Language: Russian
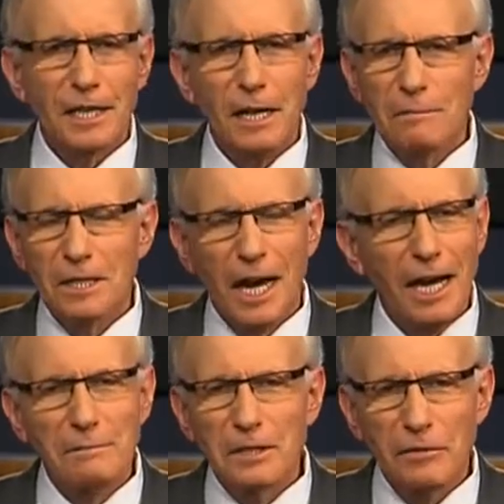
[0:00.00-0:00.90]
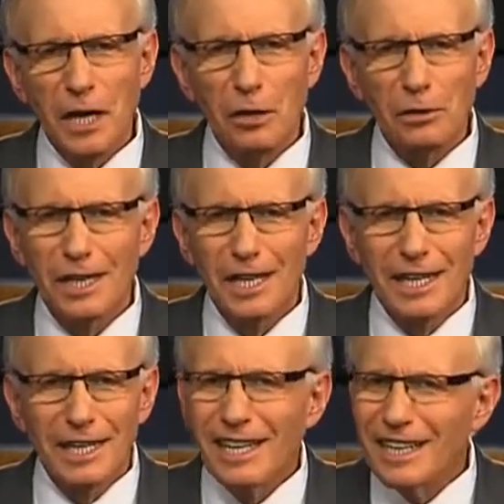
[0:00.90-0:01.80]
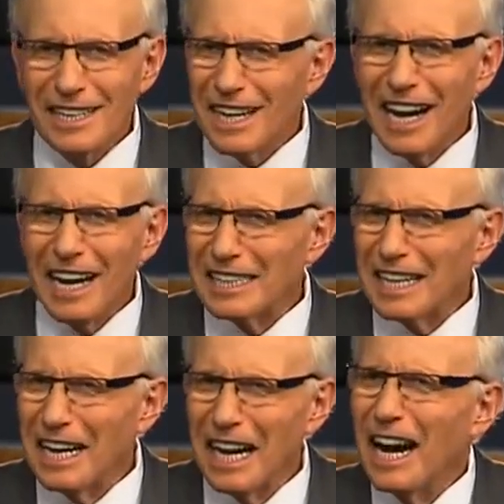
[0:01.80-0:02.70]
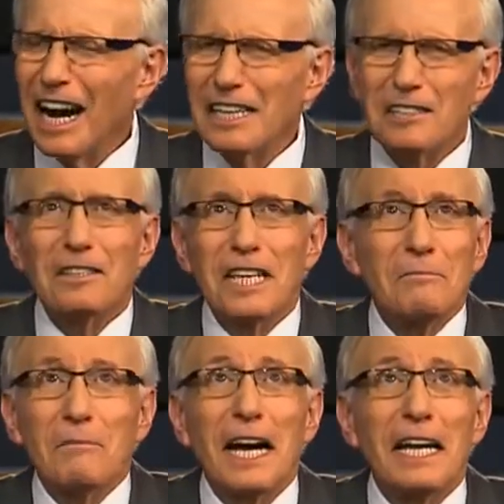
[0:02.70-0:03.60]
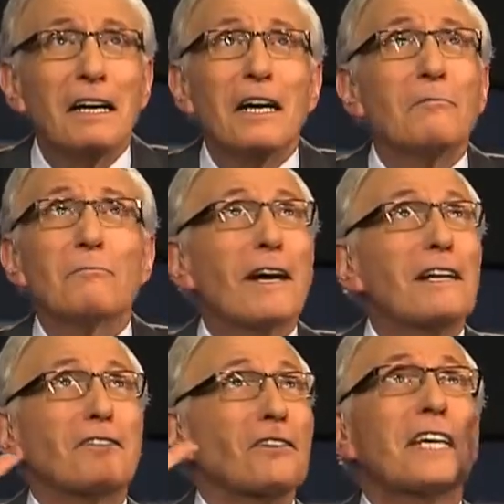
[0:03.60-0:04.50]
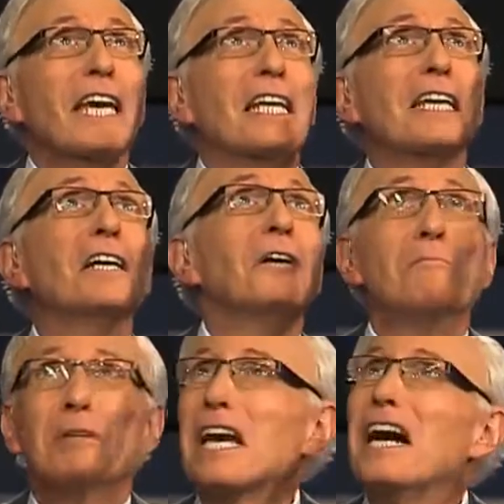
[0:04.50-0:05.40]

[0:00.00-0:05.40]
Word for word: когда мы молились, и казалось, что наши молитвы не поднимаются выше потолка комнаты.